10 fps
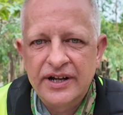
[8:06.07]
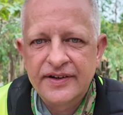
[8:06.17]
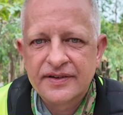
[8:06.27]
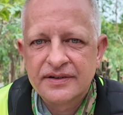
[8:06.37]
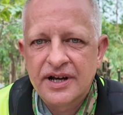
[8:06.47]
war
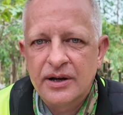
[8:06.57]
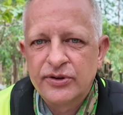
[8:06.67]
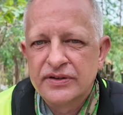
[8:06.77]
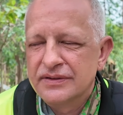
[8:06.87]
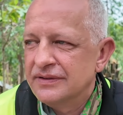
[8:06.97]
das, gab
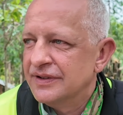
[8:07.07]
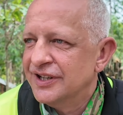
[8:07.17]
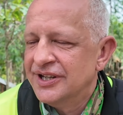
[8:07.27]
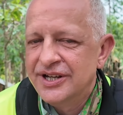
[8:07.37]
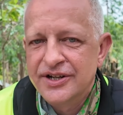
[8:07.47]
es einen
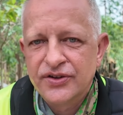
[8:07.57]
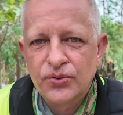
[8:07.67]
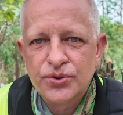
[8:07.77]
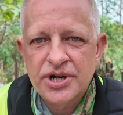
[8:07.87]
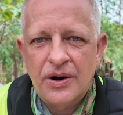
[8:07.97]

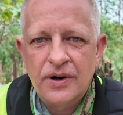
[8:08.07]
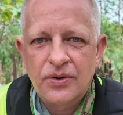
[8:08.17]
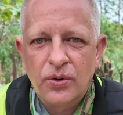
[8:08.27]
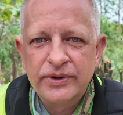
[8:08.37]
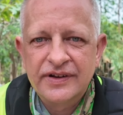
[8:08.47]

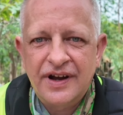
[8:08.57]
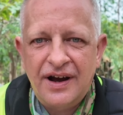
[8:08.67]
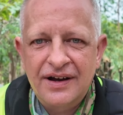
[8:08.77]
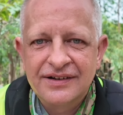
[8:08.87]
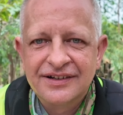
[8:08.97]

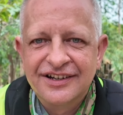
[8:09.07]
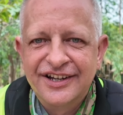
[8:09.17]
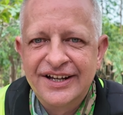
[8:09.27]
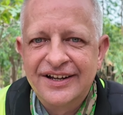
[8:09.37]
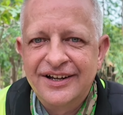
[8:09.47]
Zuschauerkommentar,
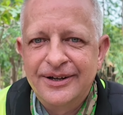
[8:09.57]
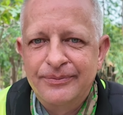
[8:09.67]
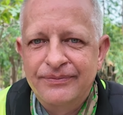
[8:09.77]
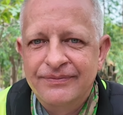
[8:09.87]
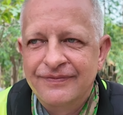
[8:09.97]

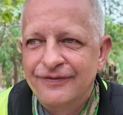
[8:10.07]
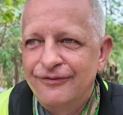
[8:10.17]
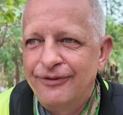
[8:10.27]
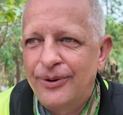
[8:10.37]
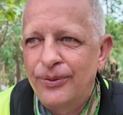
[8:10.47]
ähm,
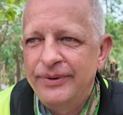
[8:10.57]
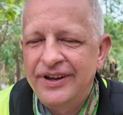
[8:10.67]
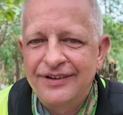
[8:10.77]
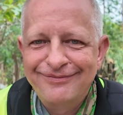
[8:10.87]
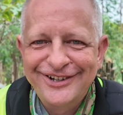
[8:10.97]
warum
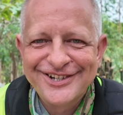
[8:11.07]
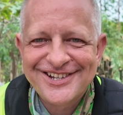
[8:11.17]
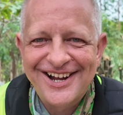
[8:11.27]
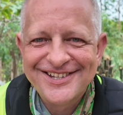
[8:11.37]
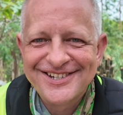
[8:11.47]
ich mir
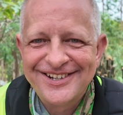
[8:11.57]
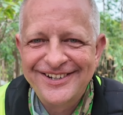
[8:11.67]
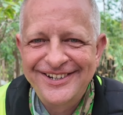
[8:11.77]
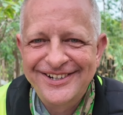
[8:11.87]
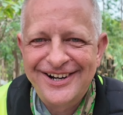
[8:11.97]
das Ganze
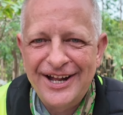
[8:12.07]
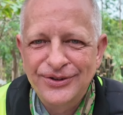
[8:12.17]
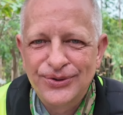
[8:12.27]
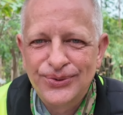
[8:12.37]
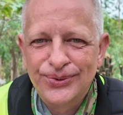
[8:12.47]
hier
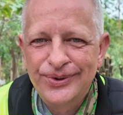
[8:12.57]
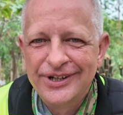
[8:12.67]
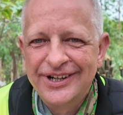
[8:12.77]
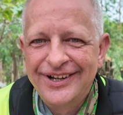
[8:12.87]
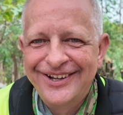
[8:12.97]
antue,
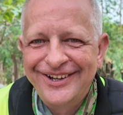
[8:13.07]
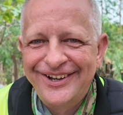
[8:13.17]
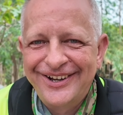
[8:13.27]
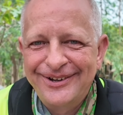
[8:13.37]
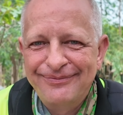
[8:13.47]

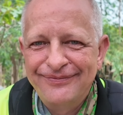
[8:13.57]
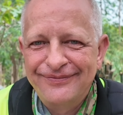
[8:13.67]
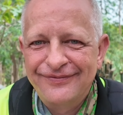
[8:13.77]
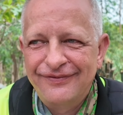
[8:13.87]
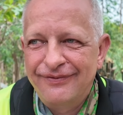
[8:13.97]

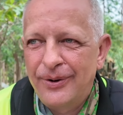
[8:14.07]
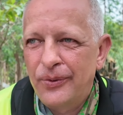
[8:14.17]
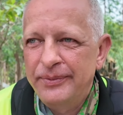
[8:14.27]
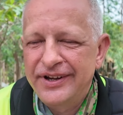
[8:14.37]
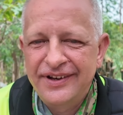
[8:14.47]
ähm,
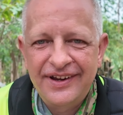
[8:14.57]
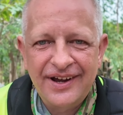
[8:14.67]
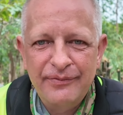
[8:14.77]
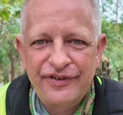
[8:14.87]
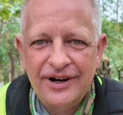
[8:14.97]
warum ich
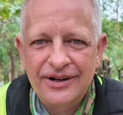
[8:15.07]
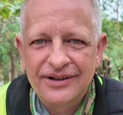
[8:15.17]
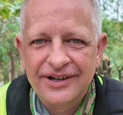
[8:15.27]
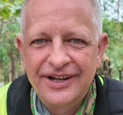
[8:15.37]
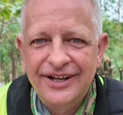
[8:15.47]
nicht einfach
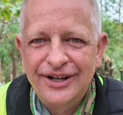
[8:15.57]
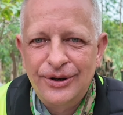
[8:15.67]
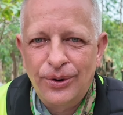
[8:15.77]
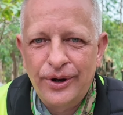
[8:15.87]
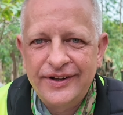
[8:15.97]

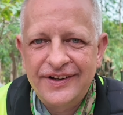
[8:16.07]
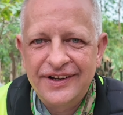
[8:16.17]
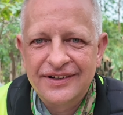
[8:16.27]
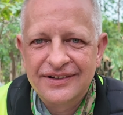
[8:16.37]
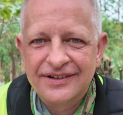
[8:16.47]

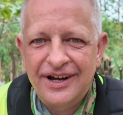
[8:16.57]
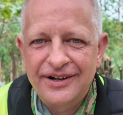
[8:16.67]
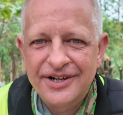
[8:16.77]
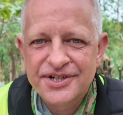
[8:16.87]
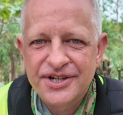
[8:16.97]
Leute
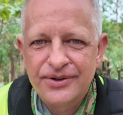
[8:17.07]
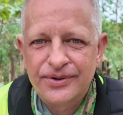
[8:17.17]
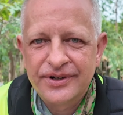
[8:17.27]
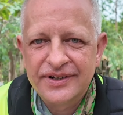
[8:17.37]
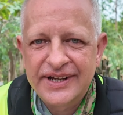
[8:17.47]
engagiere
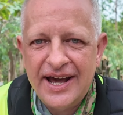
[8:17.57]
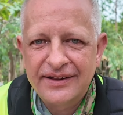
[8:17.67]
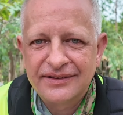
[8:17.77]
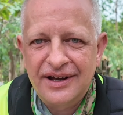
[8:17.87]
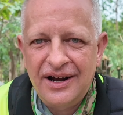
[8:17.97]
oder einen
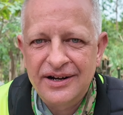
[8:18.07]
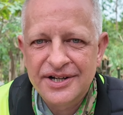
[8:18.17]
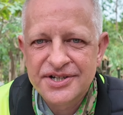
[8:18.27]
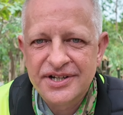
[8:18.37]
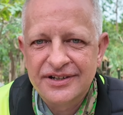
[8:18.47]
Gärtner
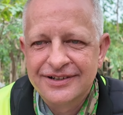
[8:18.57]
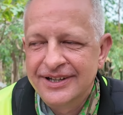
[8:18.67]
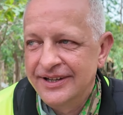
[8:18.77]
engagiere,